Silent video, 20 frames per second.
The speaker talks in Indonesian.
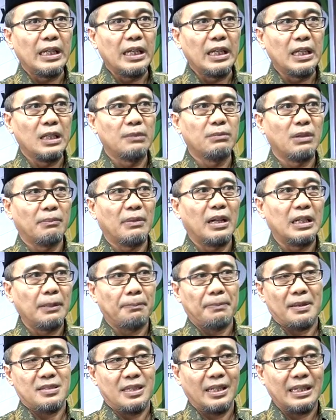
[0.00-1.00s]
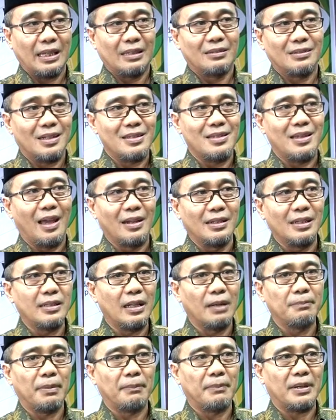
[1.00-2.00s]
ini memang dipastikan terjadi
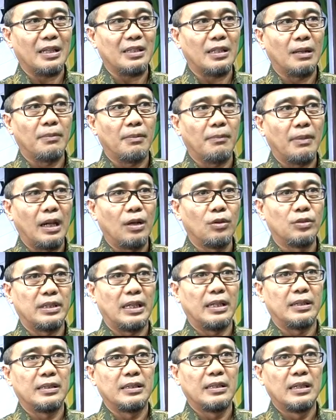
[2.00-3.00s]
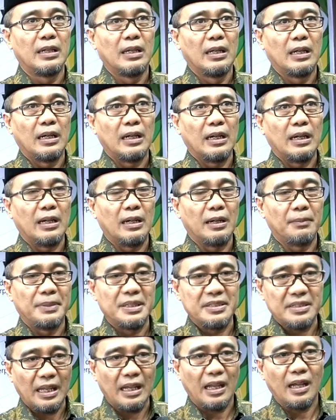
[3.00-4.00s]
dan pemerataan pembangunan Eh,
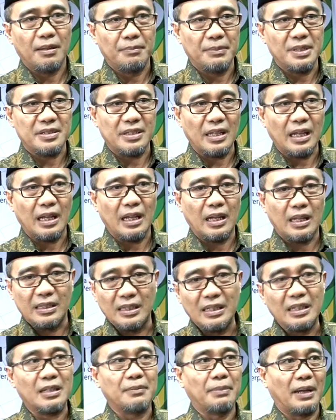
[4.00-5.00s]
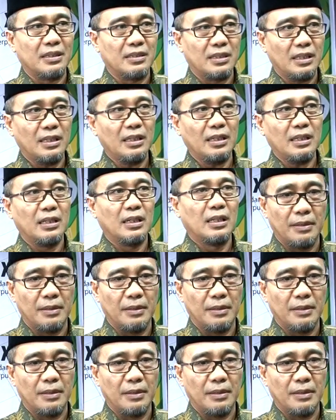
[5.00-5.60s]
bisa bisa dinikmati,